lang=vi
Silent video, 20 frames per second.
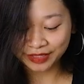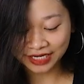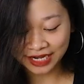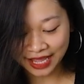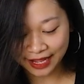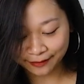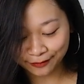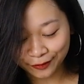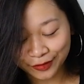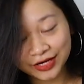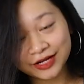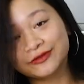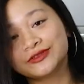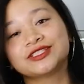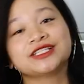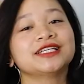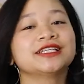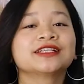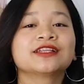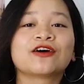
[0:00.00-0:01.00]
mình làm nguyên liệu
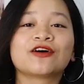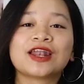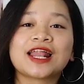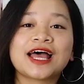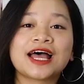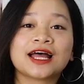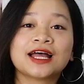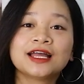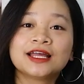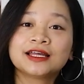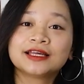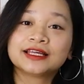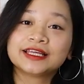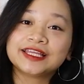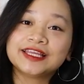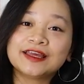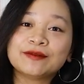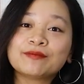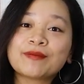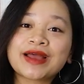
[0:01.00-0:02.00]
chính đó là
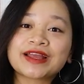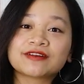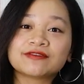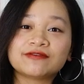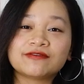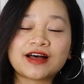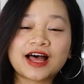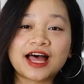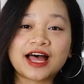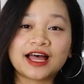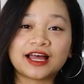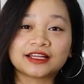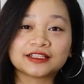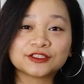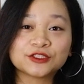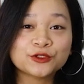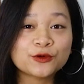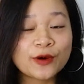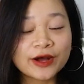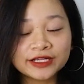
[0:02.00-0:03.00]
yến mạch và
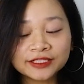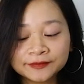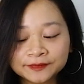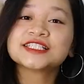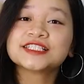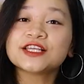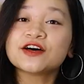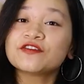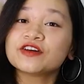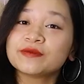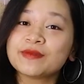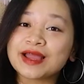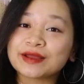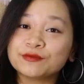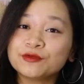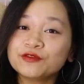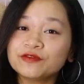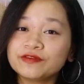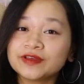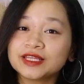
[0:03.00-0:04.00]
chuối. So với
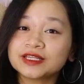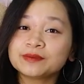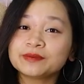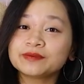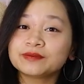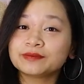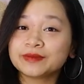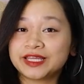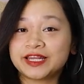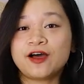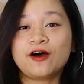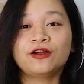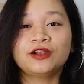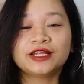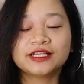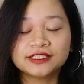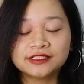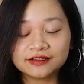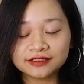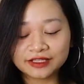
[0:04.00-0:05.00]
bánh muffin bí đỏ
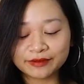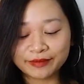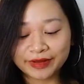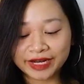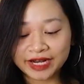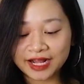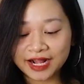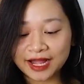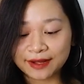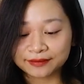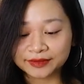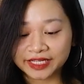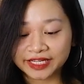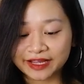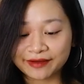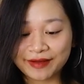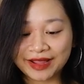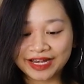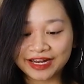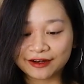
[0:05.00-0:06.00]
lần trước thì mình đã cảm thấy
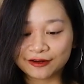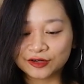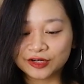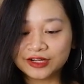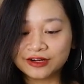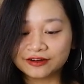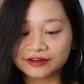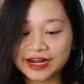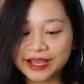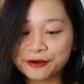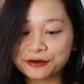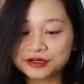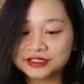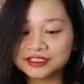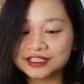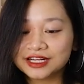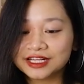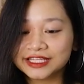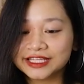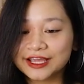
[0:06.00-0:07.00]
cái bánh này nó nở đều
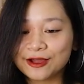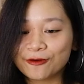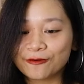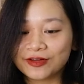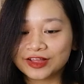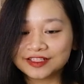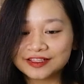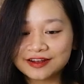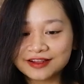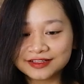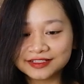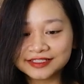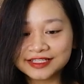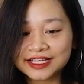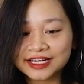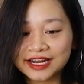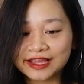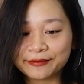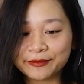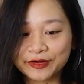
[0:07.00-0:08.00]
hơn rất là nhiều và rất là
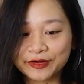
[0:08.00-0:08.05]
xinh này,